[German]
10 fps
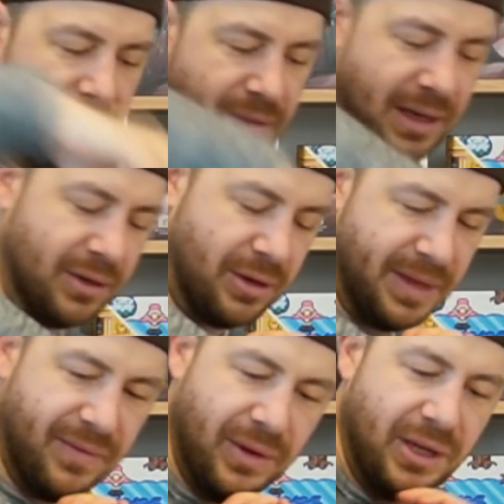Und dann
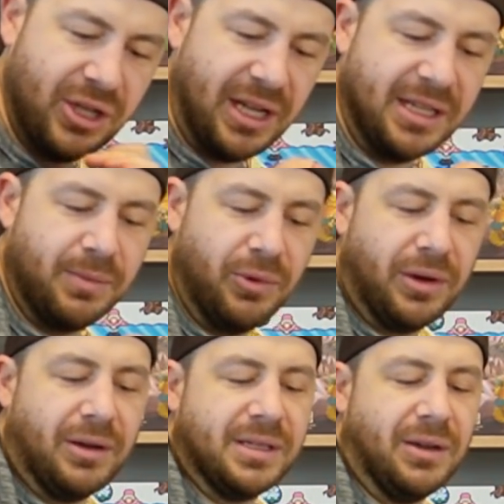kommen hier wirklich
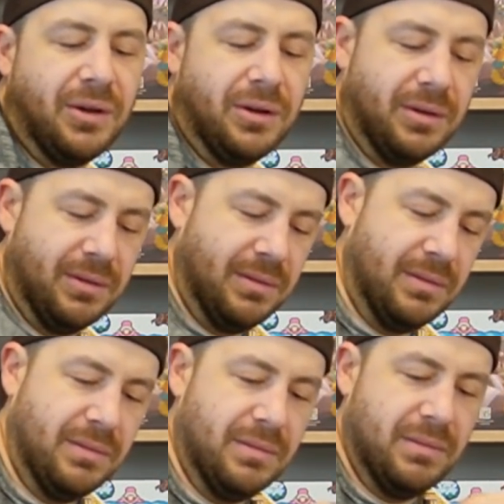Standsbögen aus der Hölle
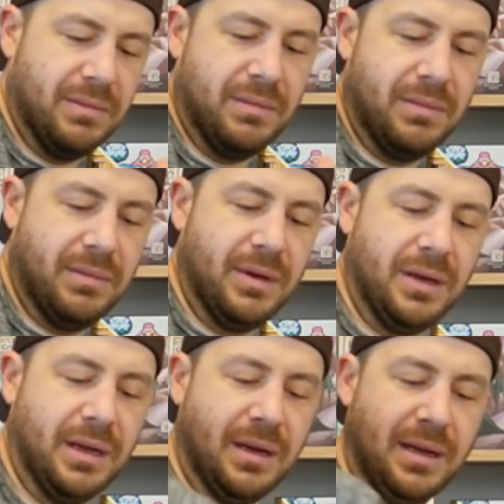
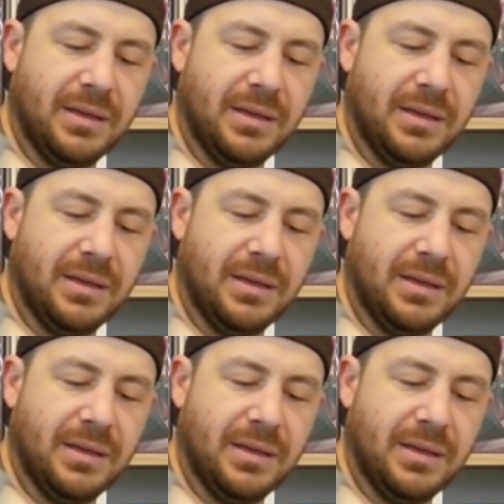drin.